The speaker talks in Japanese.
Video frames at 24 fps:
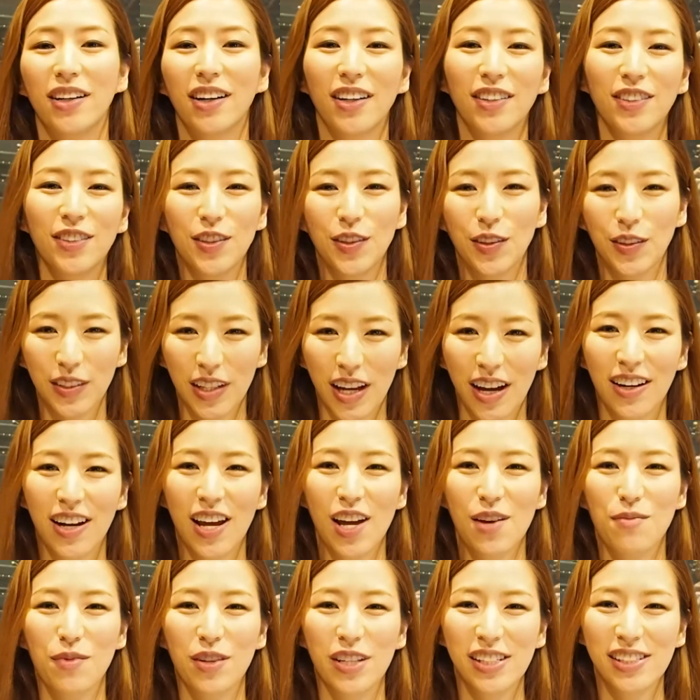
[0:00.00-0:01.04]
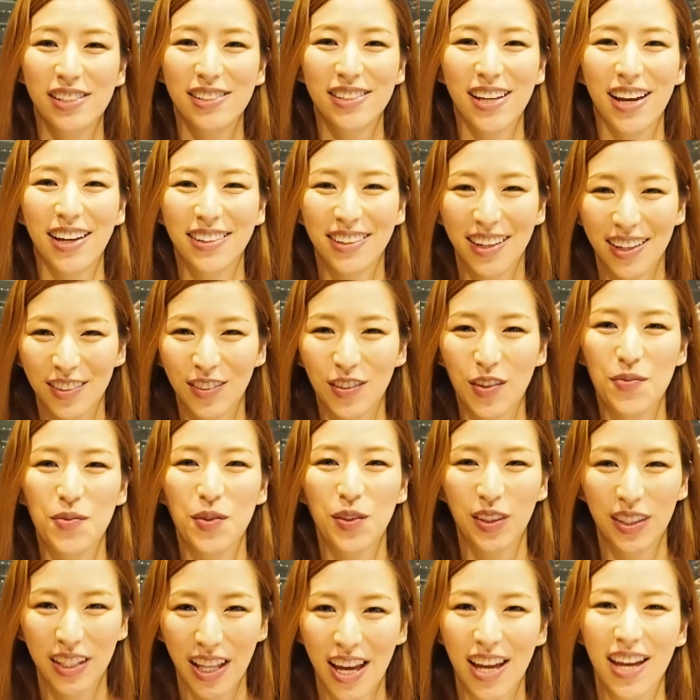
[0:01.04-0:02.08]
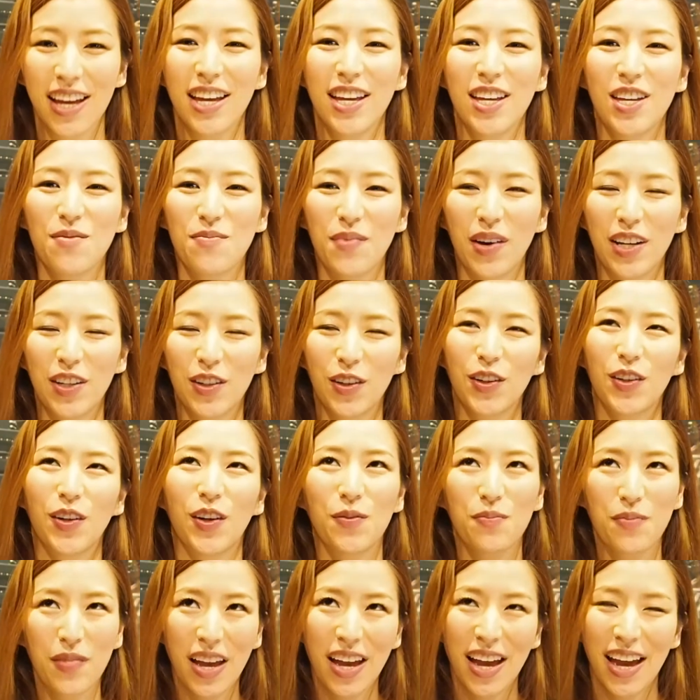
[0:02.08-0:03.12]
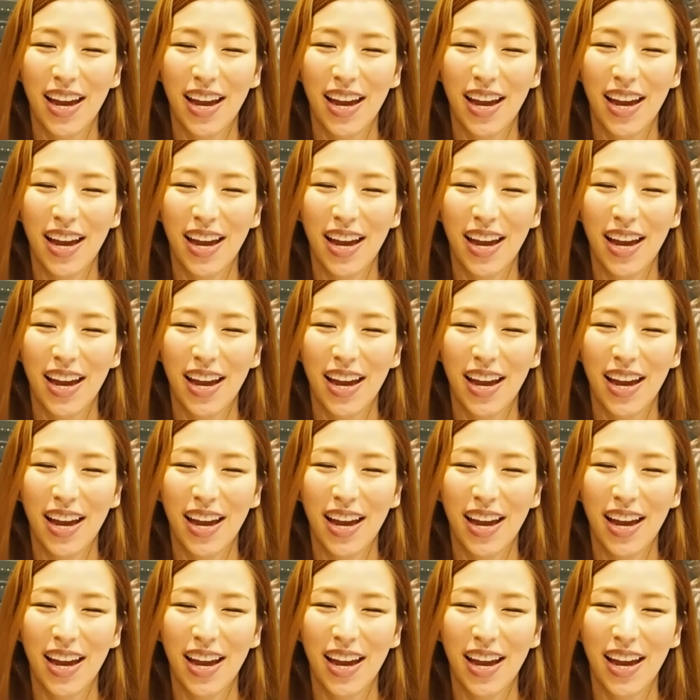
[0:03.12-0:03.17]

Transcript: 上がるようなライブにしたいなと思って今いろいろ